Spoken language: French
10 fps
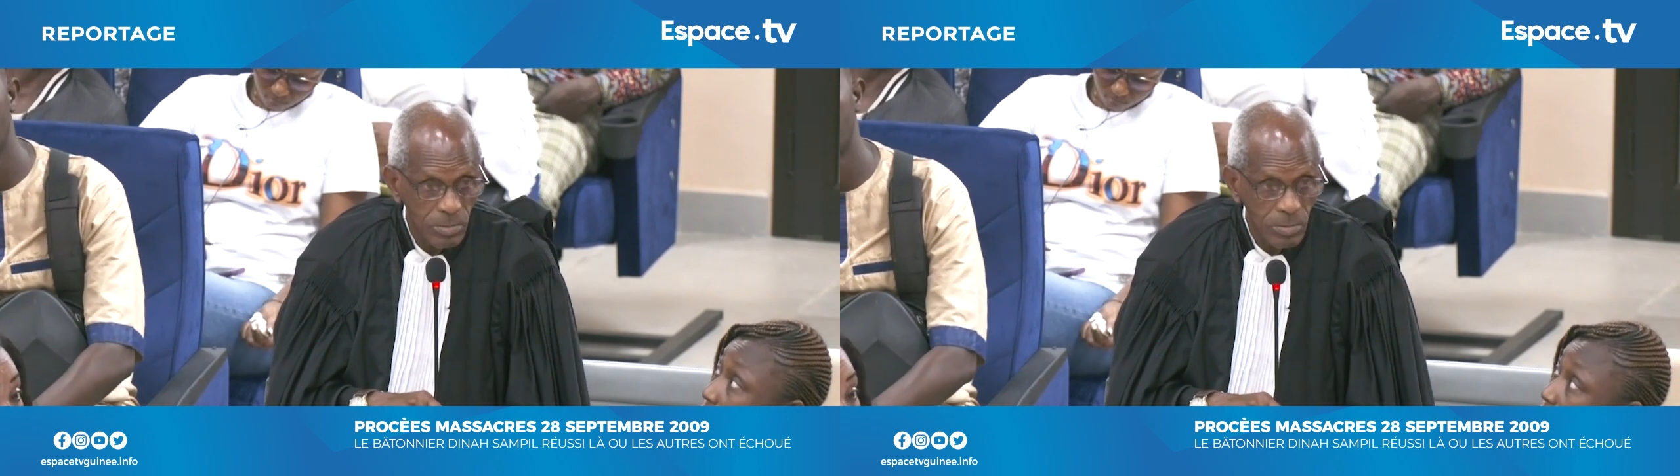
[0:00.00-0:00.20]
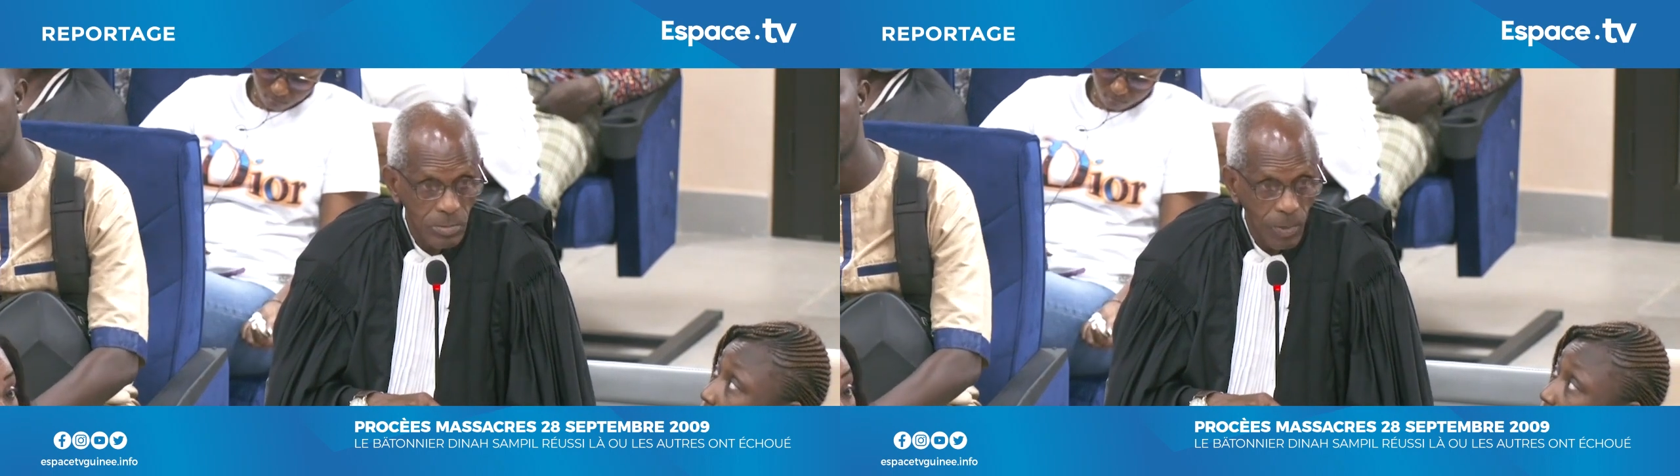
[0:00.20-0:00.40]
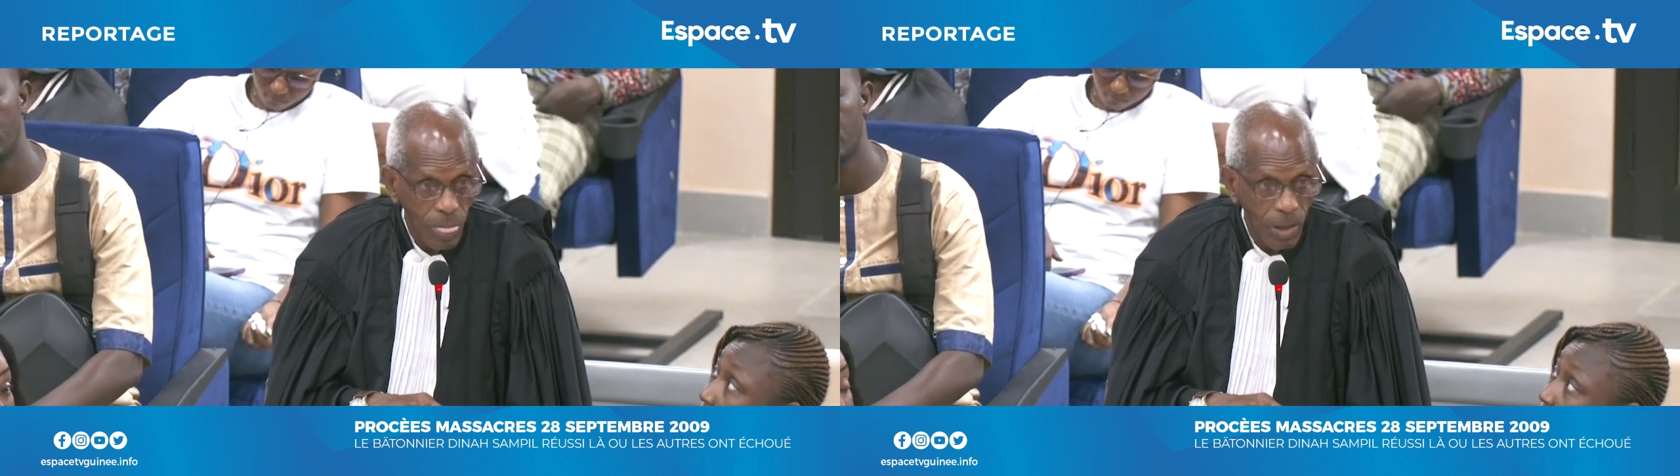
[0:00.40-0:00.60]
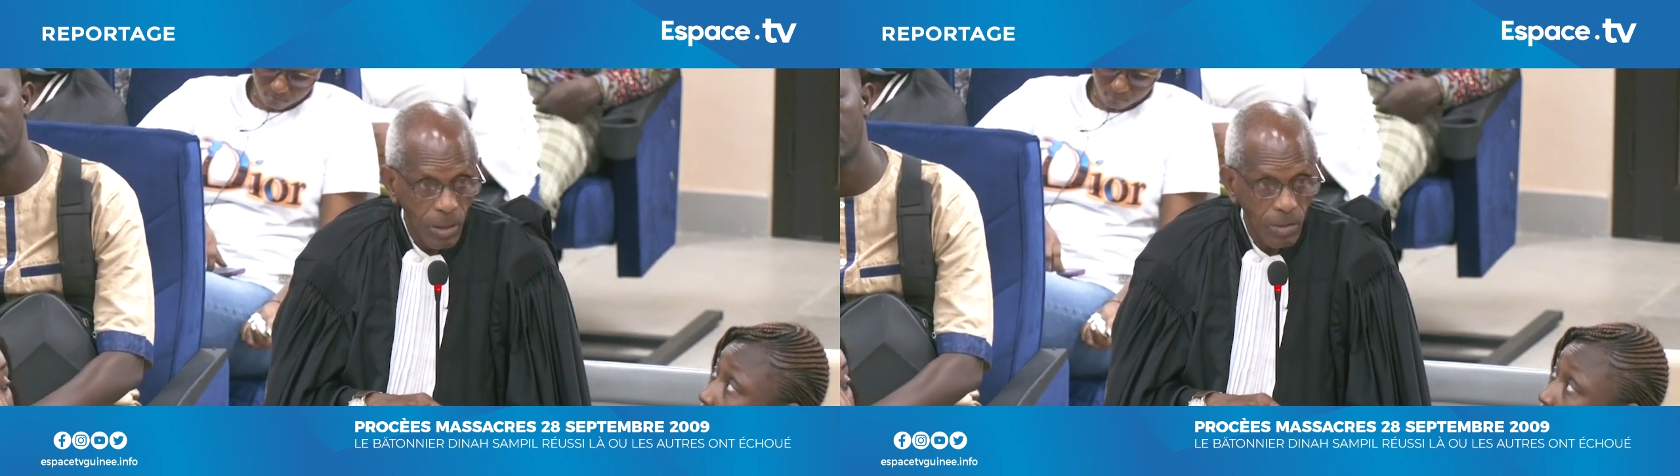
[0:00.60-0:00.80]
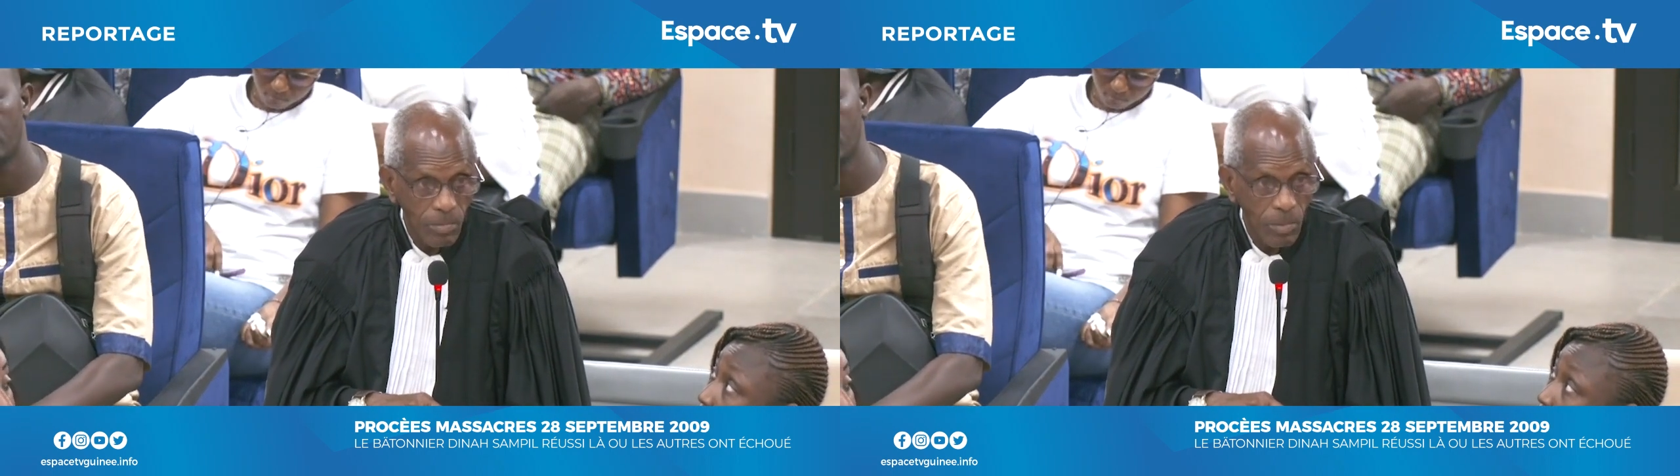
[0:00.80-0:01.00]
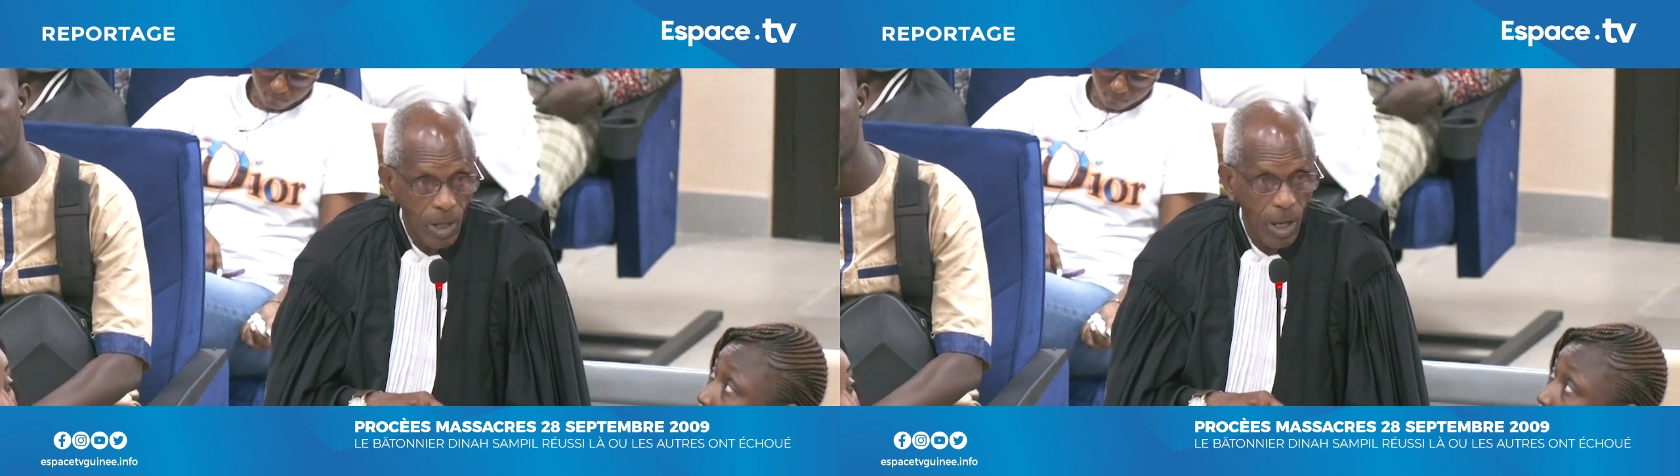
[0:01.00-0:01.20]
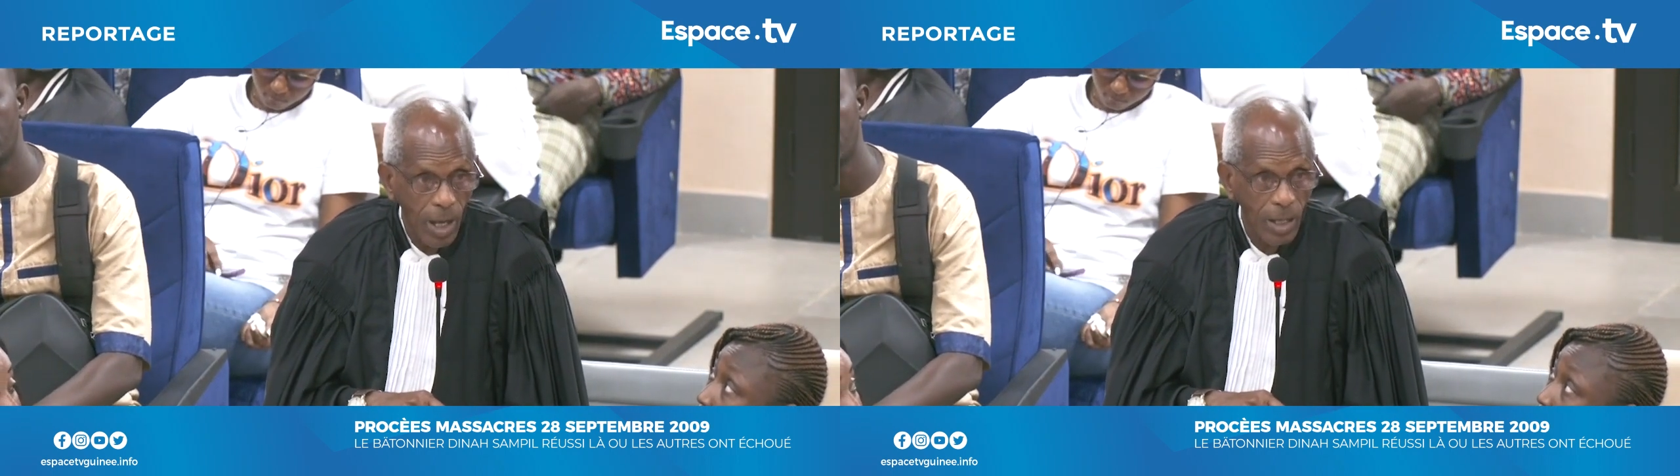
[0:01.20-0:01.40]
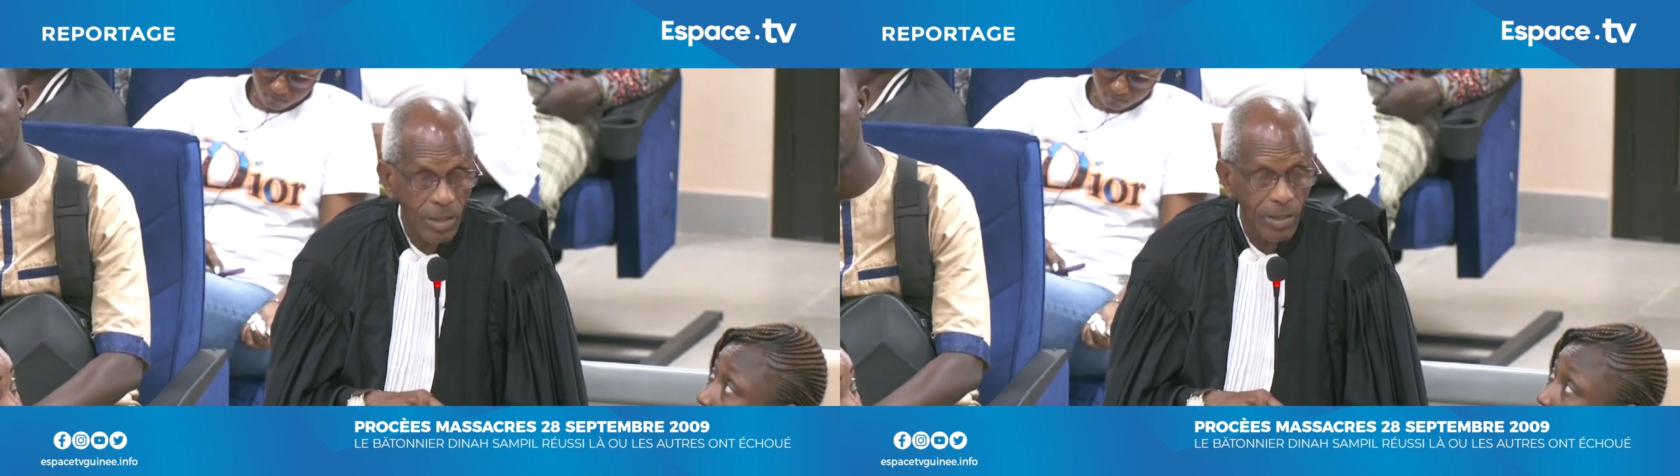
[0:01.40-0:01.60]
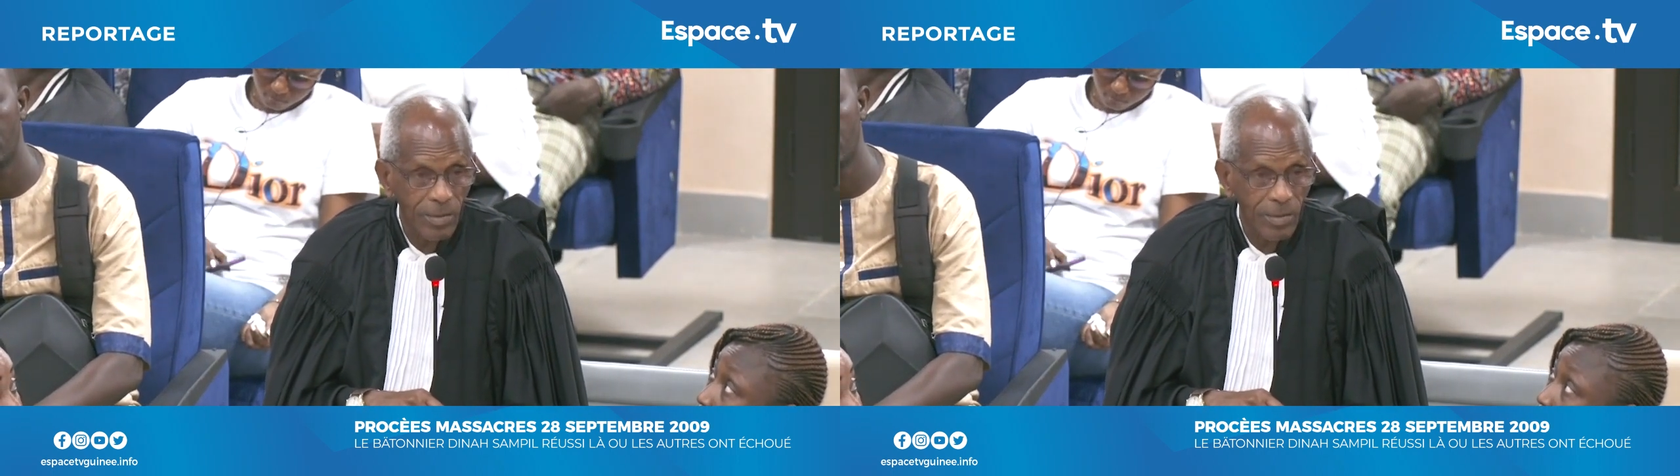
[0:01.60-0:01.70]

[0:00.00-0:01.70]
liste noire des avocats